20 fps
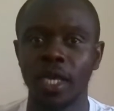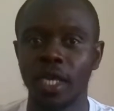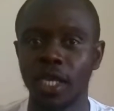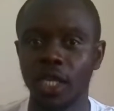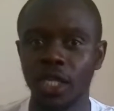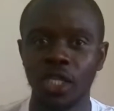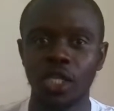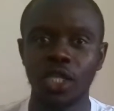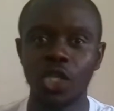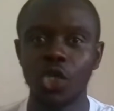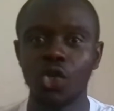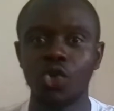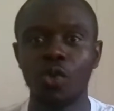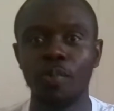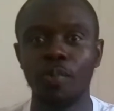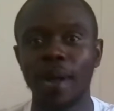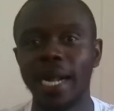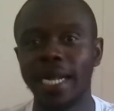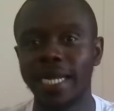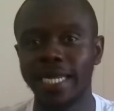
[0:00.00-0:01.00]
Ici, je
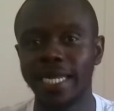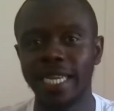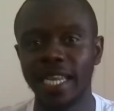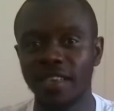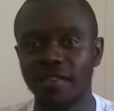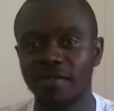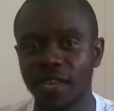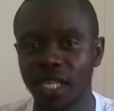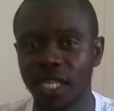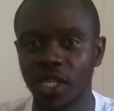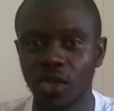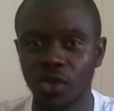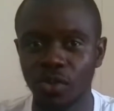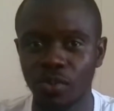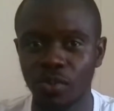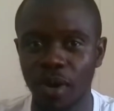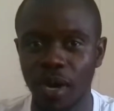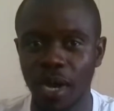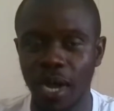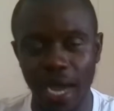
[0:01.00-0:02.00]
parle
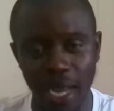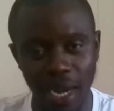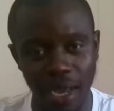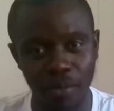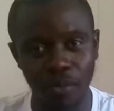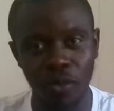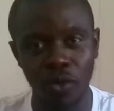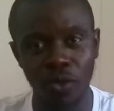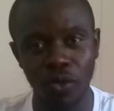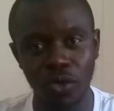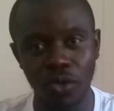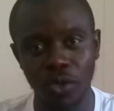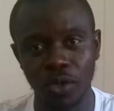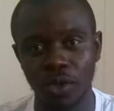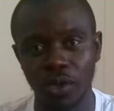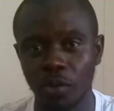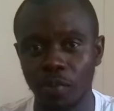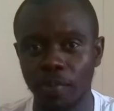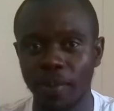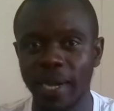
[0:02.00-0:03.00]
d'investissement à la bourse,
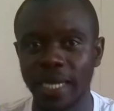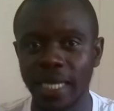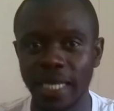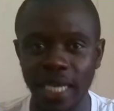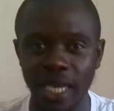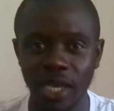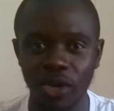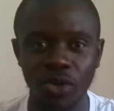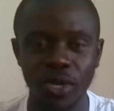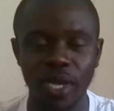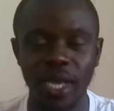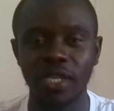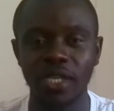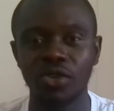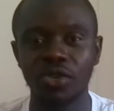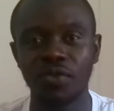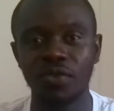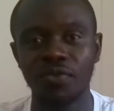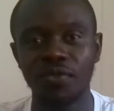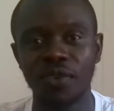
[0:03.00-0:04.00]
je parle
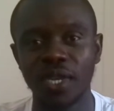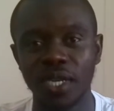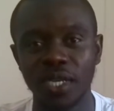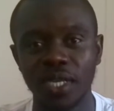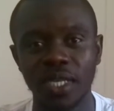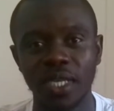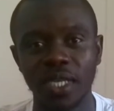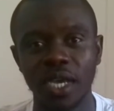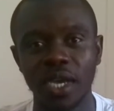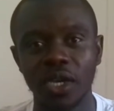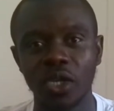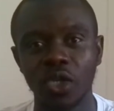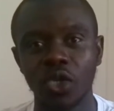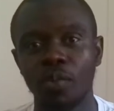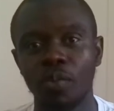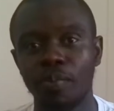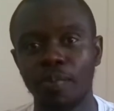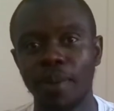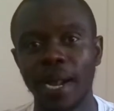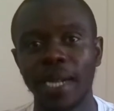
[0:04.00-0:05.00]
d'éducation financière, je
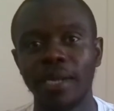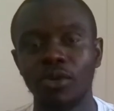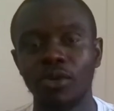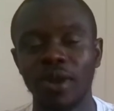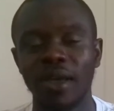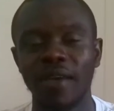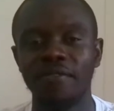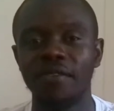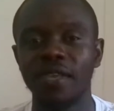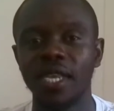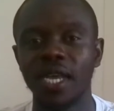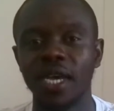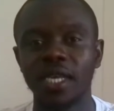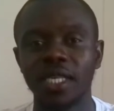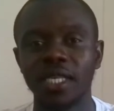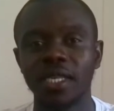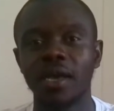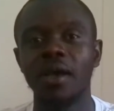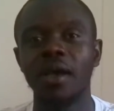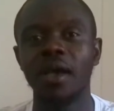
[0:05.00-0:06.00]
parle de la
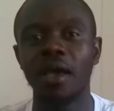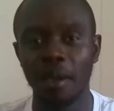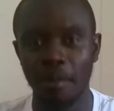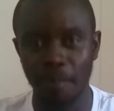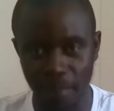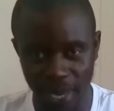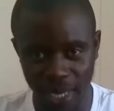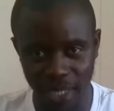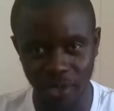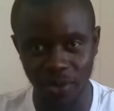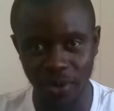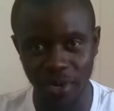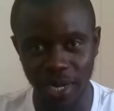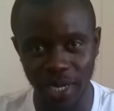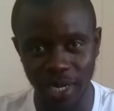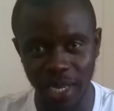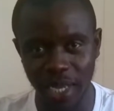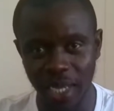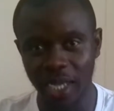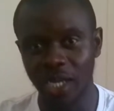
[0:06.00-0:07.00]
finance personnelle.
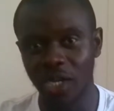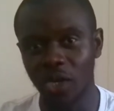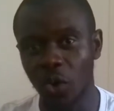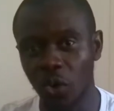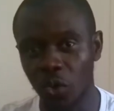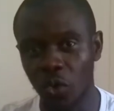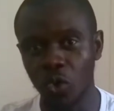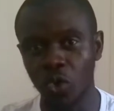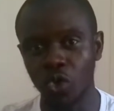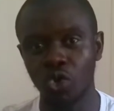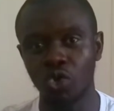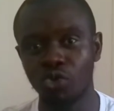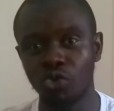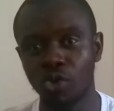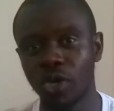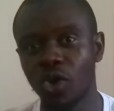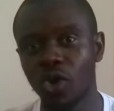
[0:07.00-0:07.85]
Donc aujourd'hui,